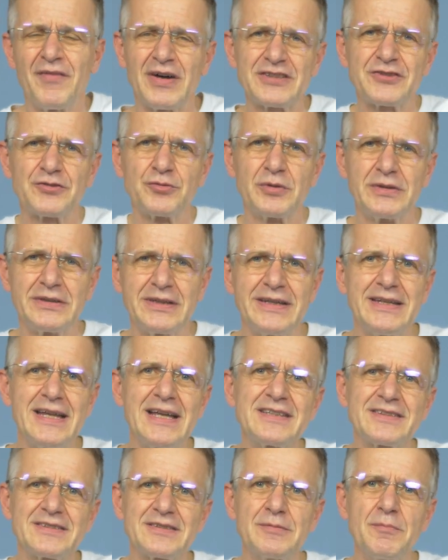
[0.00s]
was so in den
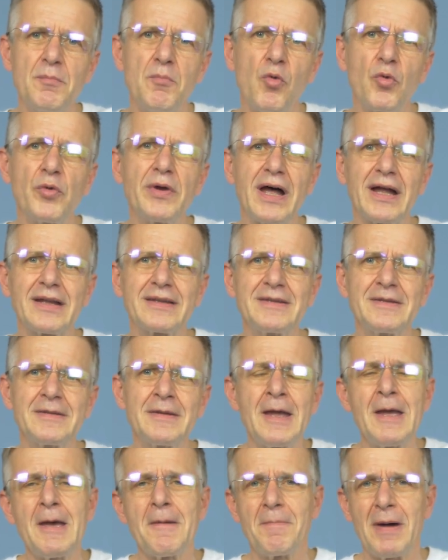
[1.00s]
nächsten Monaten
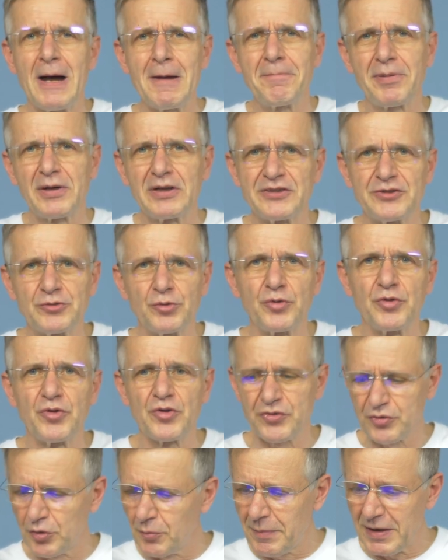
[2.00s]
bei
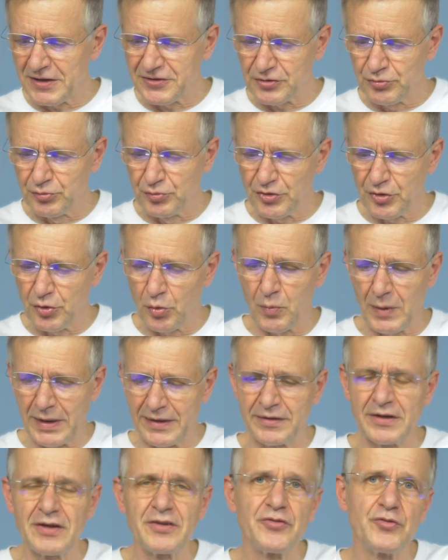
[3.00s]
Presonus und bei Studio
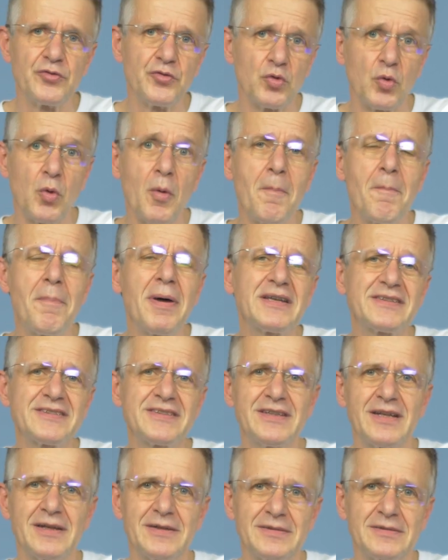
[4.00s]
One so
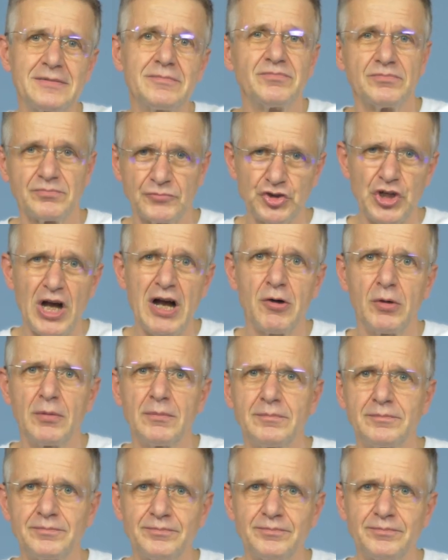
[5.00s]
passiert. Ciao.